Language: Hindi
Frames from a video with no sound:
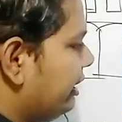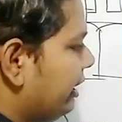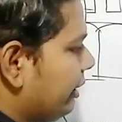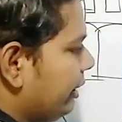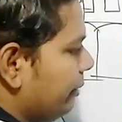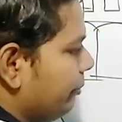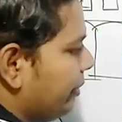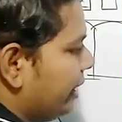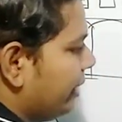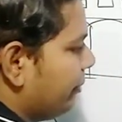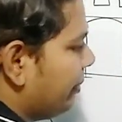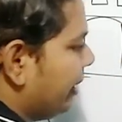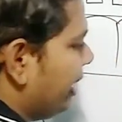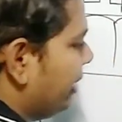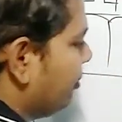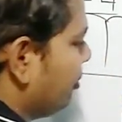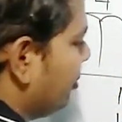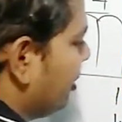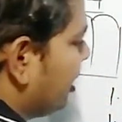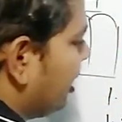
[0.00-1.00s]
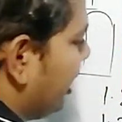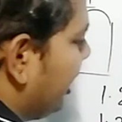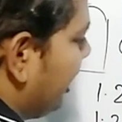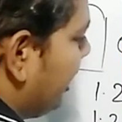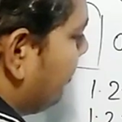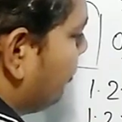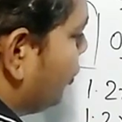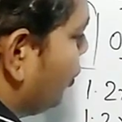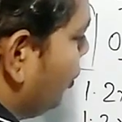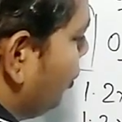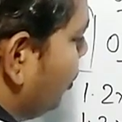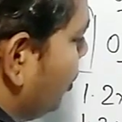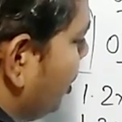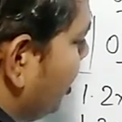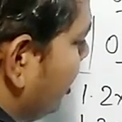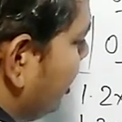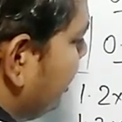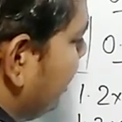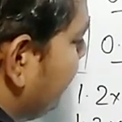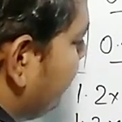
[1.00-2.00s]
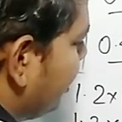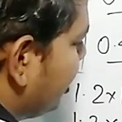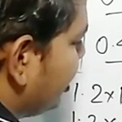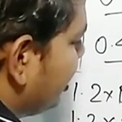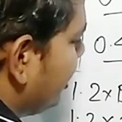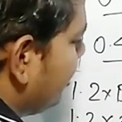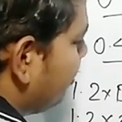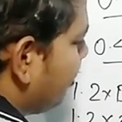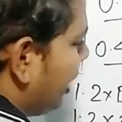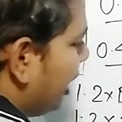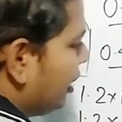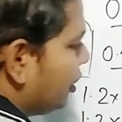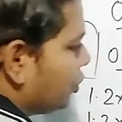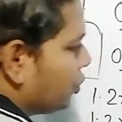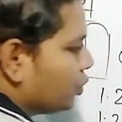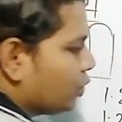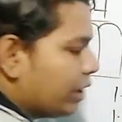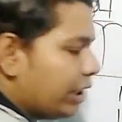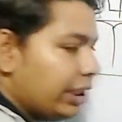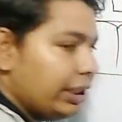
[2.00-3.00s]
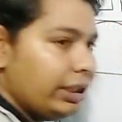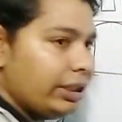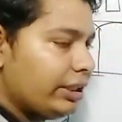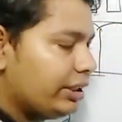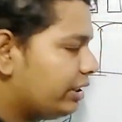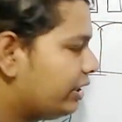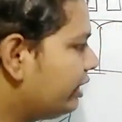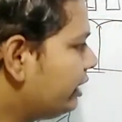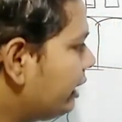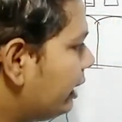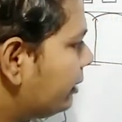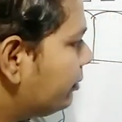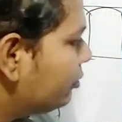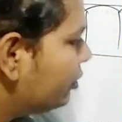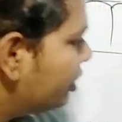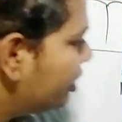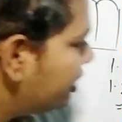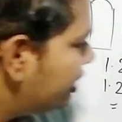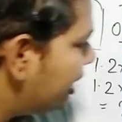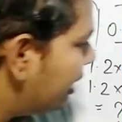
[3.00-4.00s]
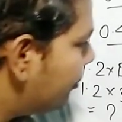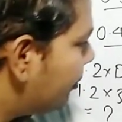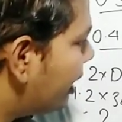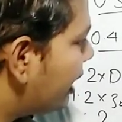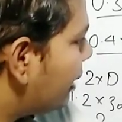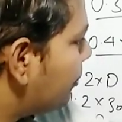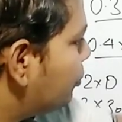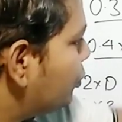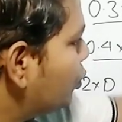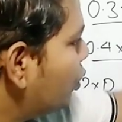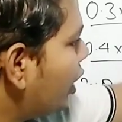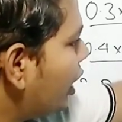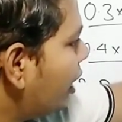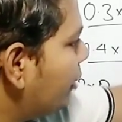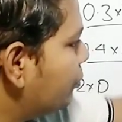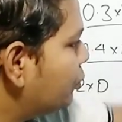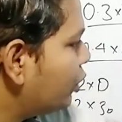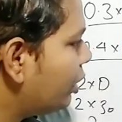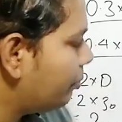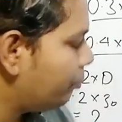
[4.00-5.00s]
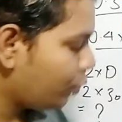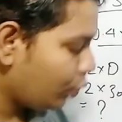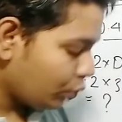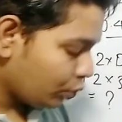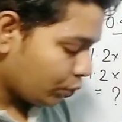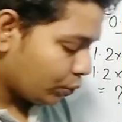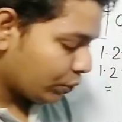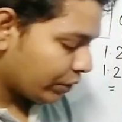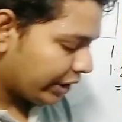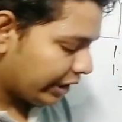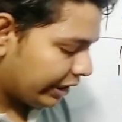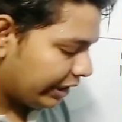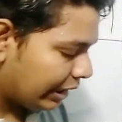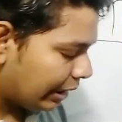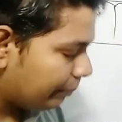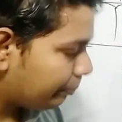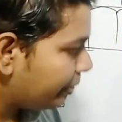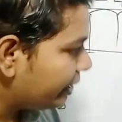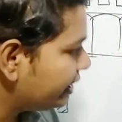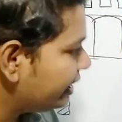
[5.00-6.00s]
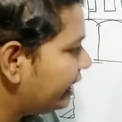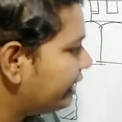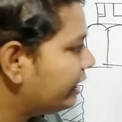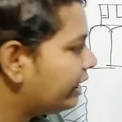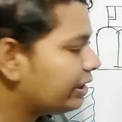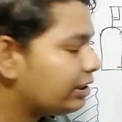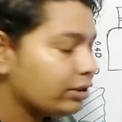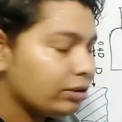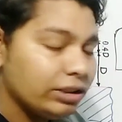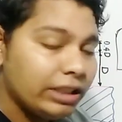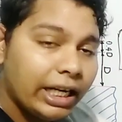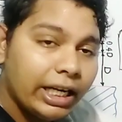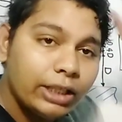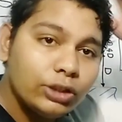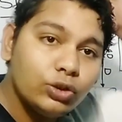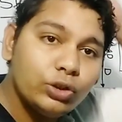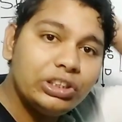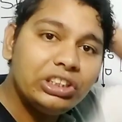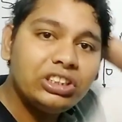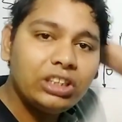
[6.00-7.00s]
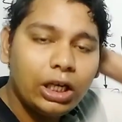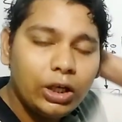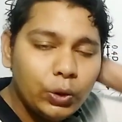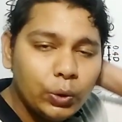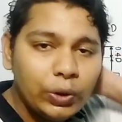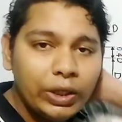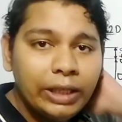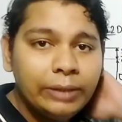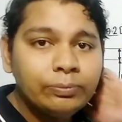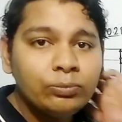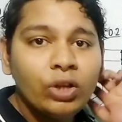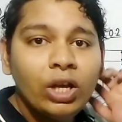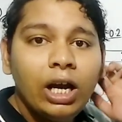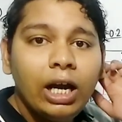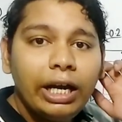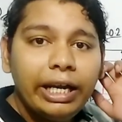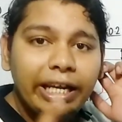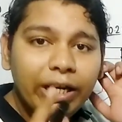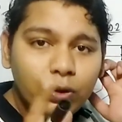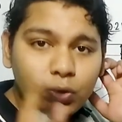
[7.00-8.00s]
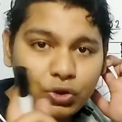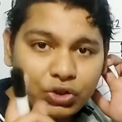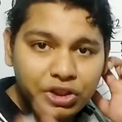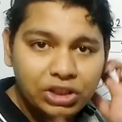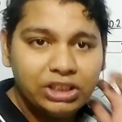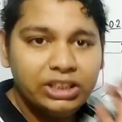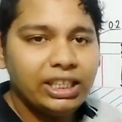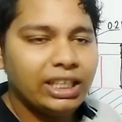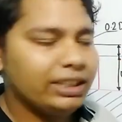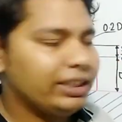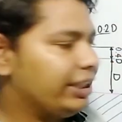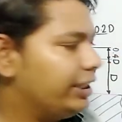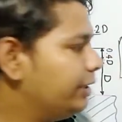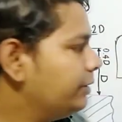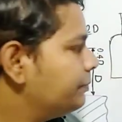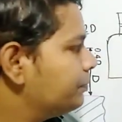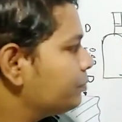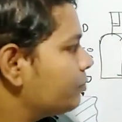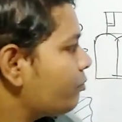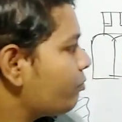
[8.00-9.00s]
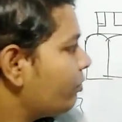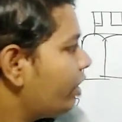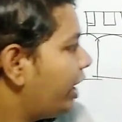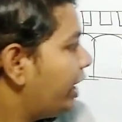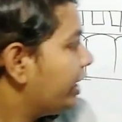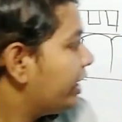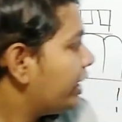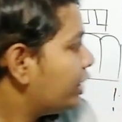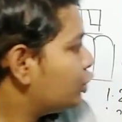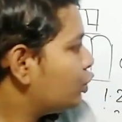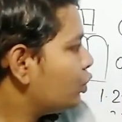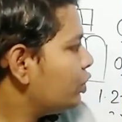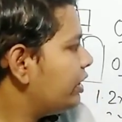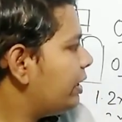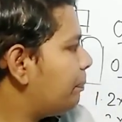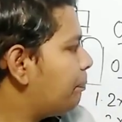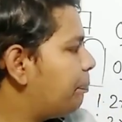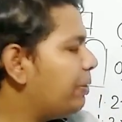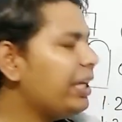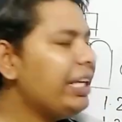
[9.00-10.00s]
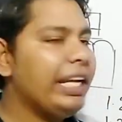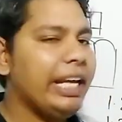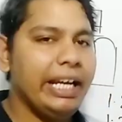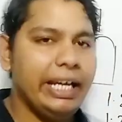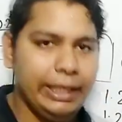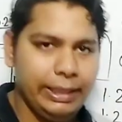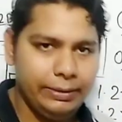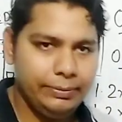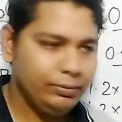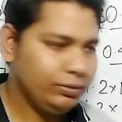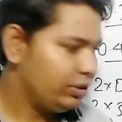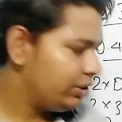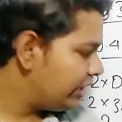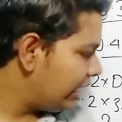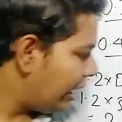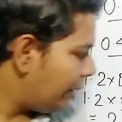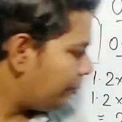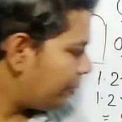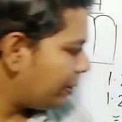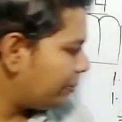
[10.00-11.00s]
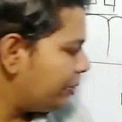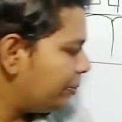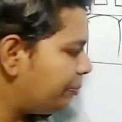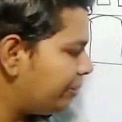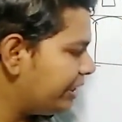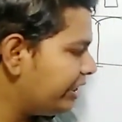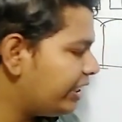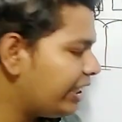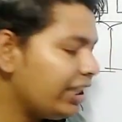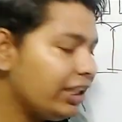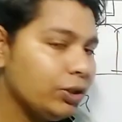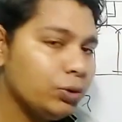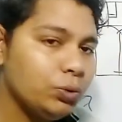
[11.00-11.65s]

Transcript: ये मैंने पहले भी बताया आपको ये मशीन पार्ट होता है ठीक है ये हमारा पूरा का पूरा बोल्ट हो गया यहाँ पर या नट या स्टड हो गया एक और चीज याद रहे कि जो ये पिन है यहाँ पर भी पिन डली